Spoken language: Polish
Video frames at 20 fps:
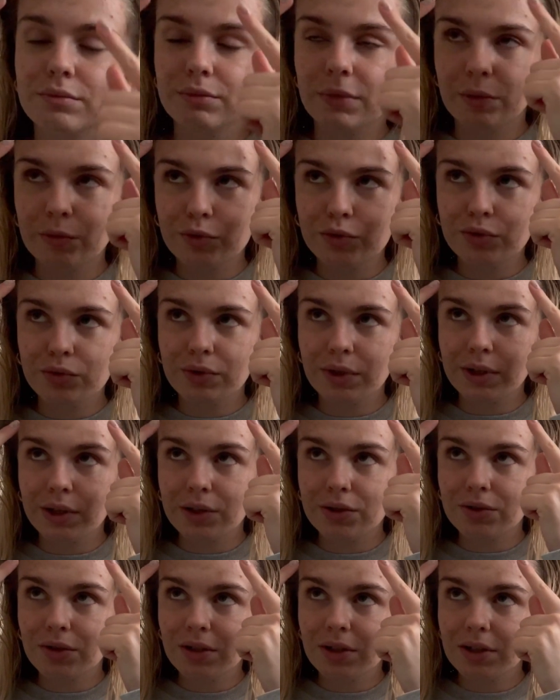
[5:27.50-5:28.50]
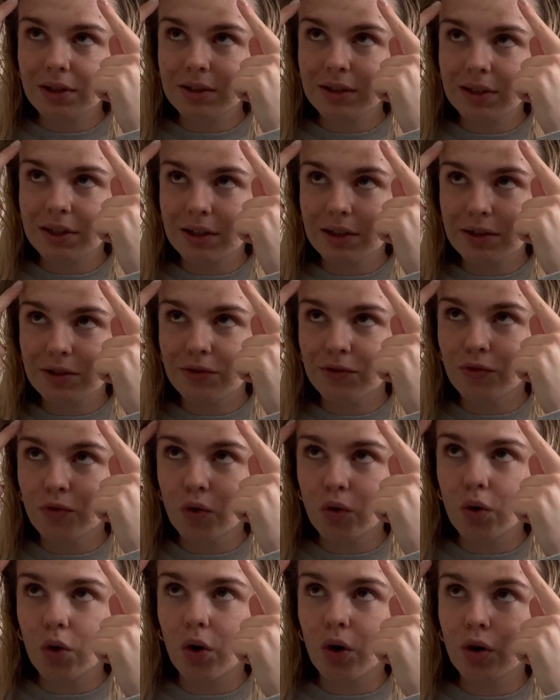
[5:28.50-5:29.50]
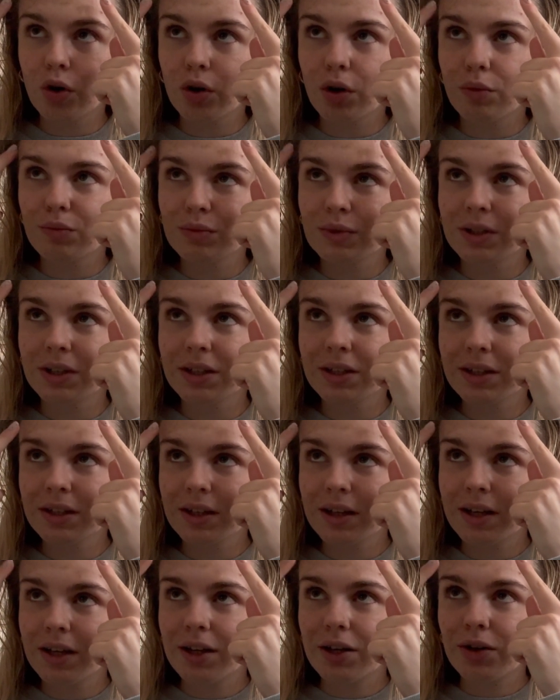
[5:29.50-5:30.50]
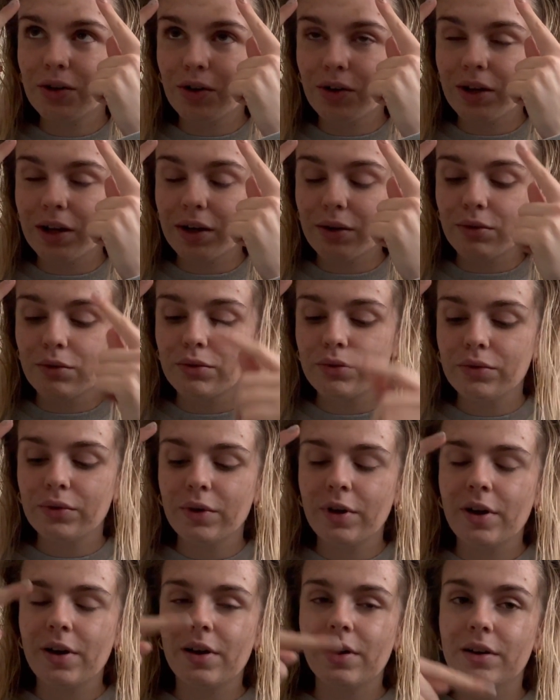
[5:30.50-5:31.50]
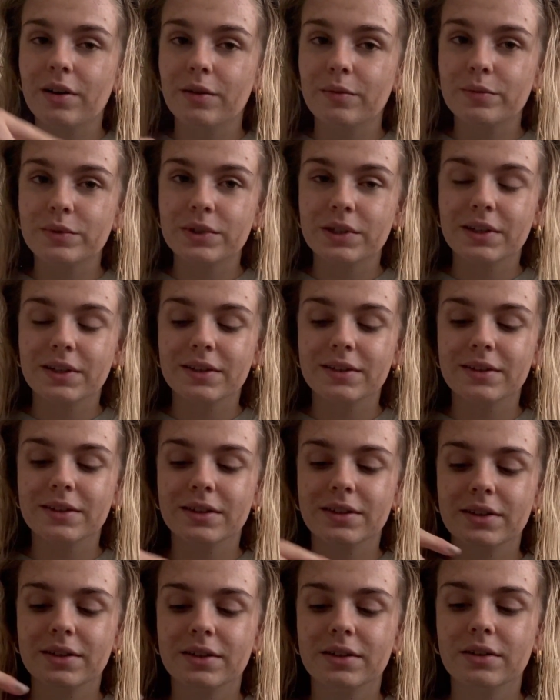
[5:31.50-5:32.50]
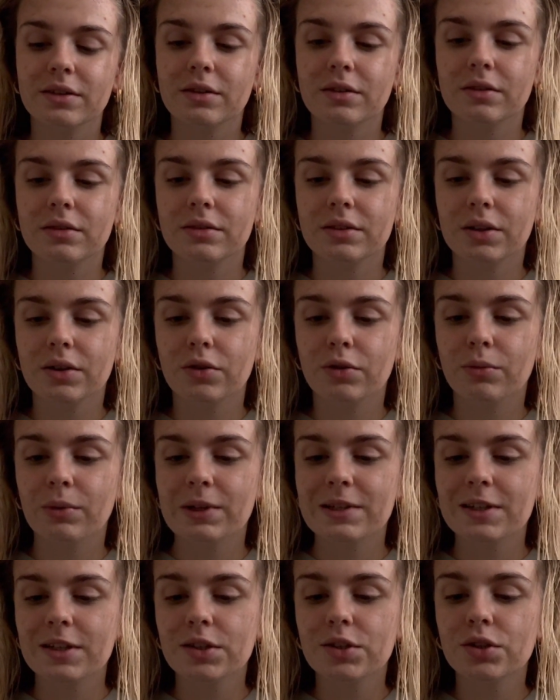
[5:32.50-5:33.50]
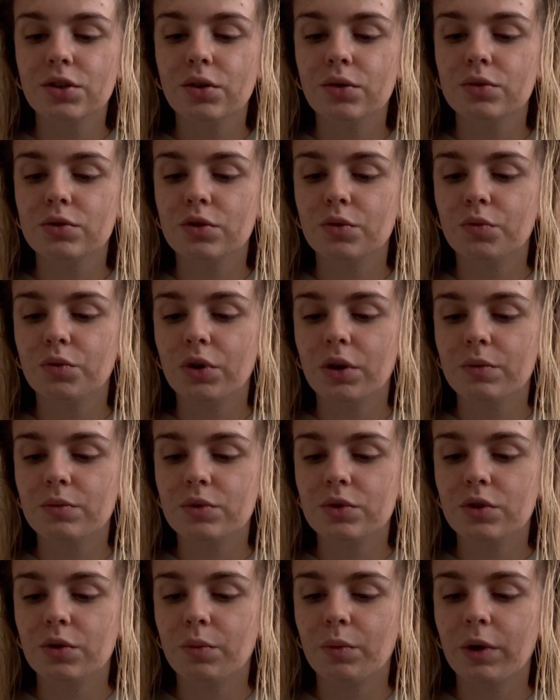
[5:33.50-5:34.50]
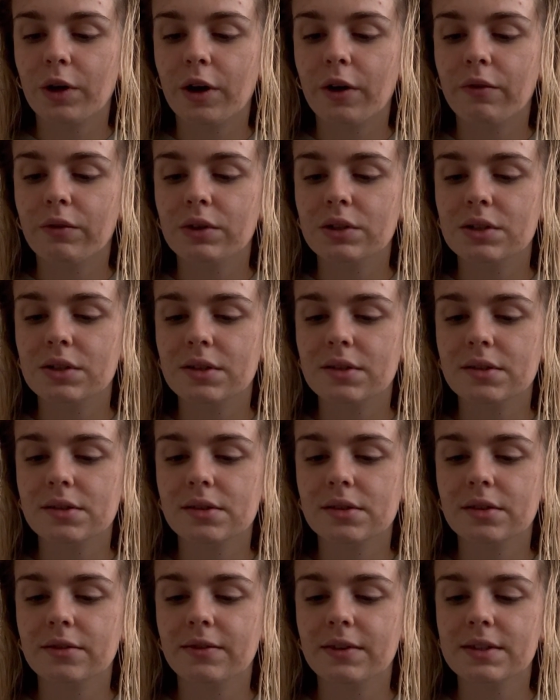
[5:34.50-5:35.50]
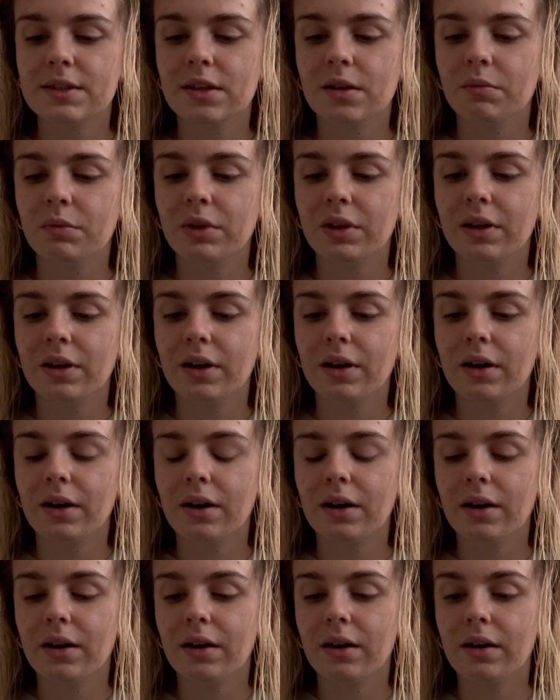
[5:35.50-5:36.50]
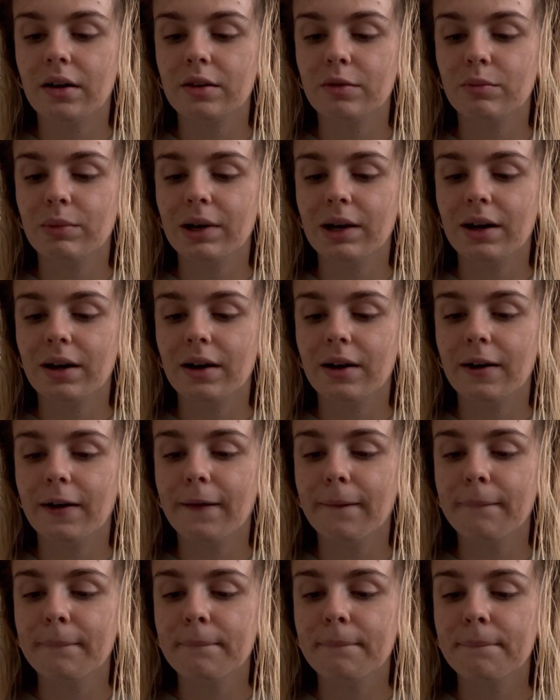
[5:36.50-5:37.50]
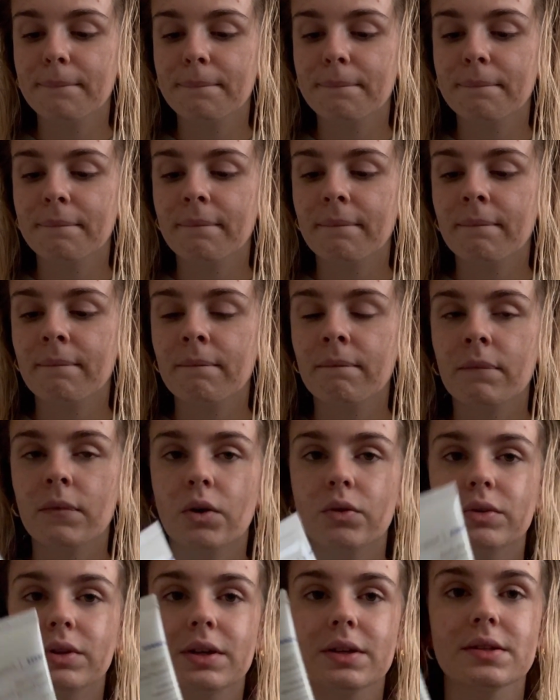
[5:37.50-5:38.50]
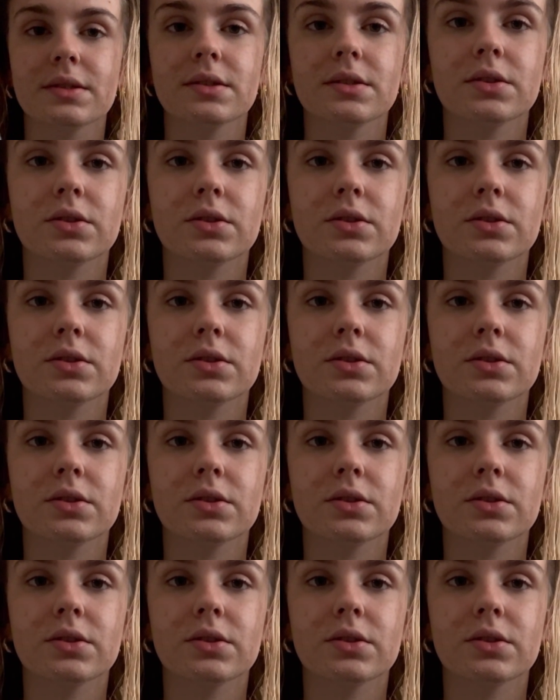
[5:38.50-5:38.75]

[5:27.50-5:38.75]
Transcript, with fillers: Mam już tutaj na czole takich dwóch ogromnych kolegów y, przykrytych y, taką maseczką. Zrobiłam sobie właśnie z kwasami AHA i BHA. Ona jest z